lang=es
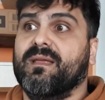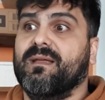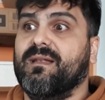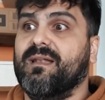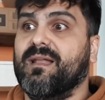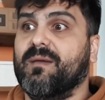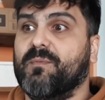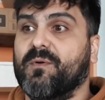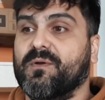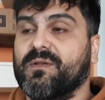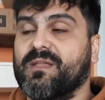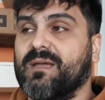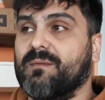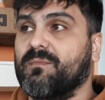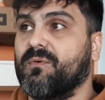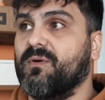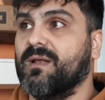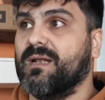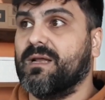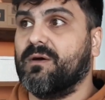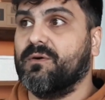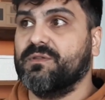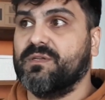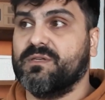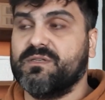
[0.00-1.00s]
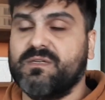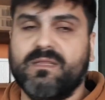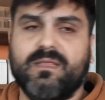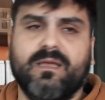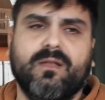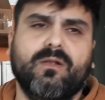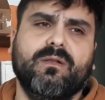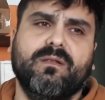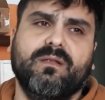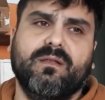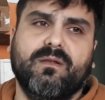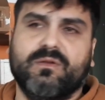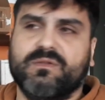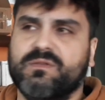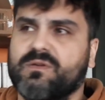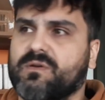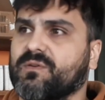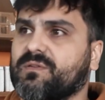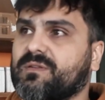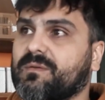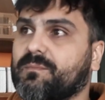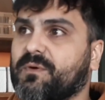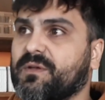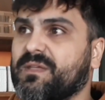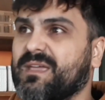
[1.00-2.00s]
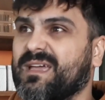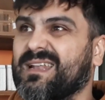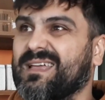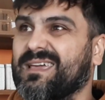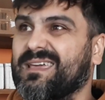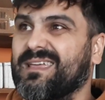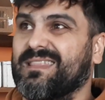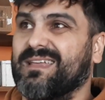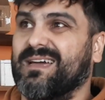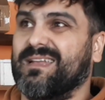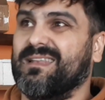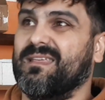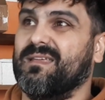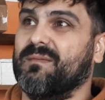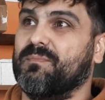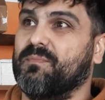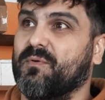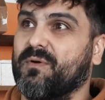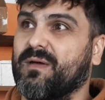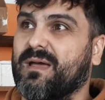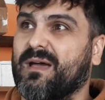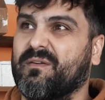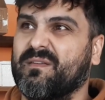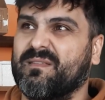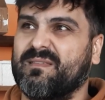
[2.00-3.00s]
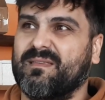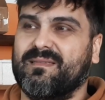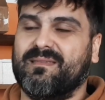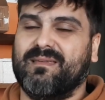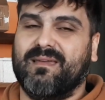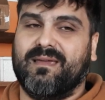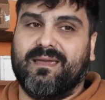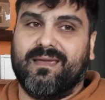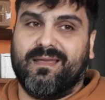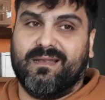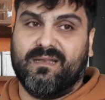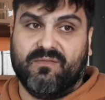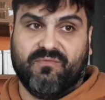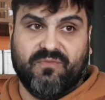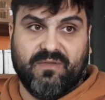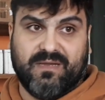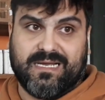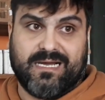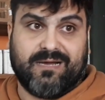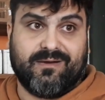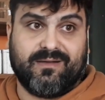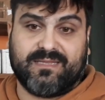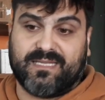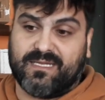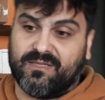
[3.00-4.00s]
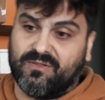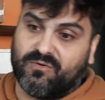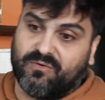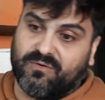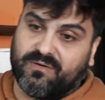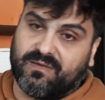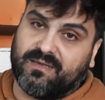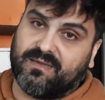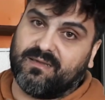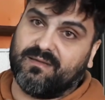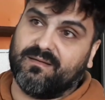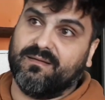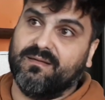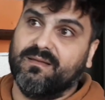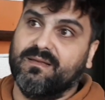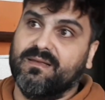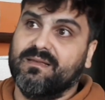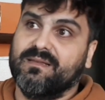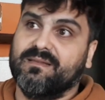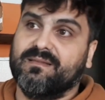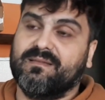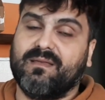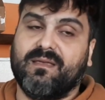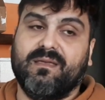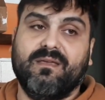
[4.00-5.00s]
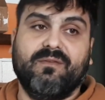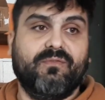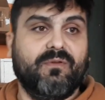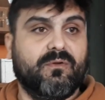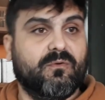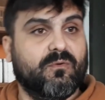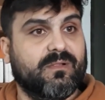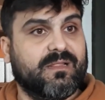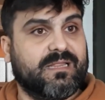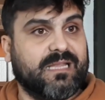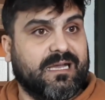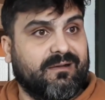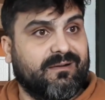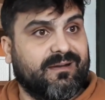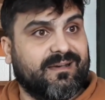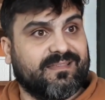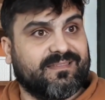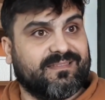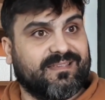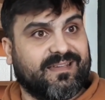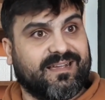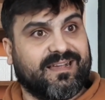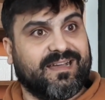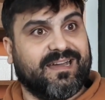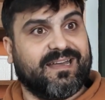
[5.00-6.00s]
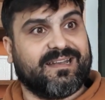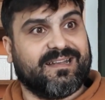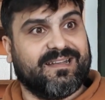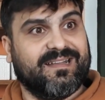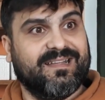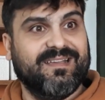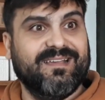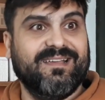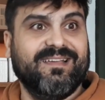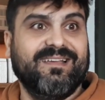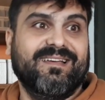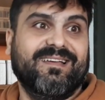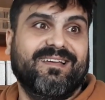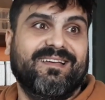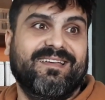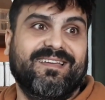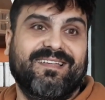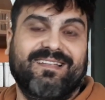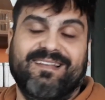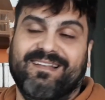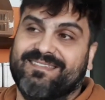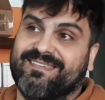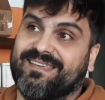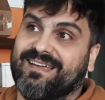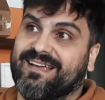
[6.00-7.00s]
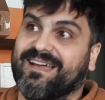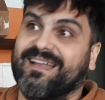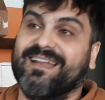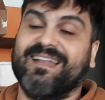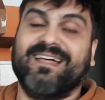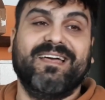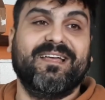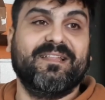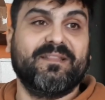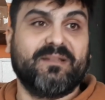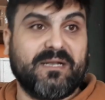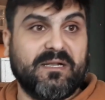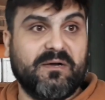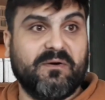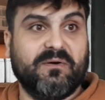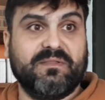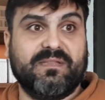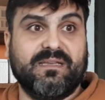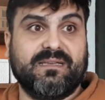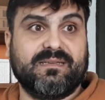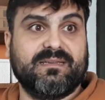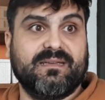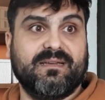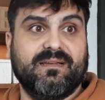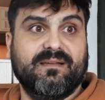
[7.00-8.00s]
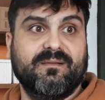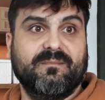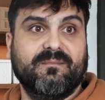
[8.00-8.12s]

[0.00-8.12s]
las poníamos en la botellita y los chicos se ponían a agitar y después a veces se gelificaba tanto que se dificultaba sacar, eh, sacarla dentro de la botella.